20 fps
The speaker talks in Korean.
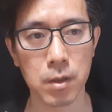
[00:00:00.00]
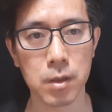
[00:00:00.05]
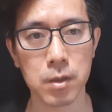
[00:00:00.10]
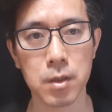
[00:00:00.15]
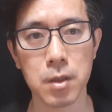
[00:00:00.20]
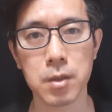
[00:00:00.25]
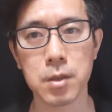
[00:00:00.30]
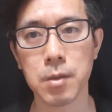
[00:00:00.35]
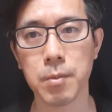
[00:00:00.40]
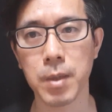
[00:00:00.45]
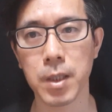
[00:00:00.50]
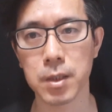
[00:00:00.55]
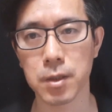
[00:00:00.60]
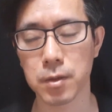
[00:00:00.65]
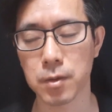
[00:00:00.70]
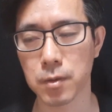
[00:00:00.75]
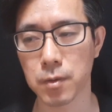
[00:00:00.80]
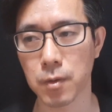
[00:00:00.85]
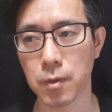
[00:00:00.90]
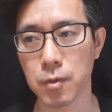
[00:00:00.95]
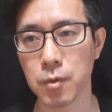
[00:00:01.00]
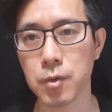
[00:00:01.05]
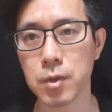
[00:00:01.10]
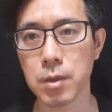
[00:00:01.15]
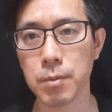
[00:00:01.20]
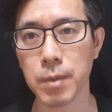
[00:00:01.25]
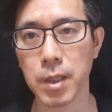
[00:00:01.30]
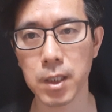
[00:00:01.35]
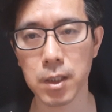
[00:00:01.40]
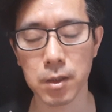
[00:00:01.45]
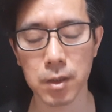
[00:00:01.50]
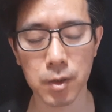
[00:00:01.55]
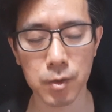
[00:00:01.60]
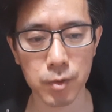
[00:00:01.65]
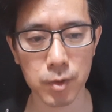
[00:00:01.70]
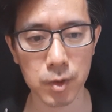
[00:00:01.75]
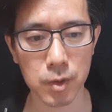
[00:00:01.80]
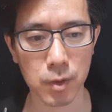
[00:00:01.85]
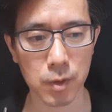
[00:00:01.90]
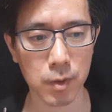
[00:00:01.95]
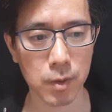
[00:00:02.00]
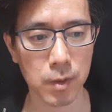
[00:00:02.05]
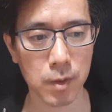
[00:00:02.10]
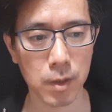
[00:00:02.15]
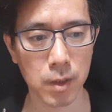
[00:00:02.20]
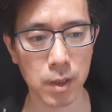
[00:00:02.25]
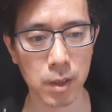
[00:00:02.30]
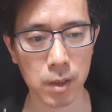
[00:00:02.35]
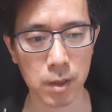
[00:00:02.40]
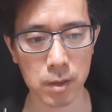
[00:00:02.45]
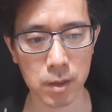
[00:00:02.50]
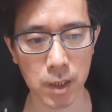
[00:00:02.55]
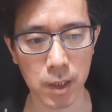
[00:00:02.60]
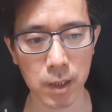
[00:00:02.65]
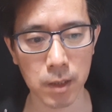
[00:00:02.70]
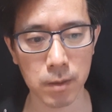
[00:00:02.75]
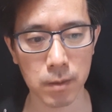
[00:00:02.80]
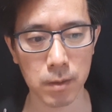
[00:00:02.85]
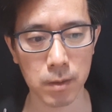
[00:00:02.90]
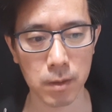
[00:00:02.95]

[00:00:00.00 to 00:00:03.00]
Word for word: 7천만원으로 6천만원이 늘 수 있죠. 근데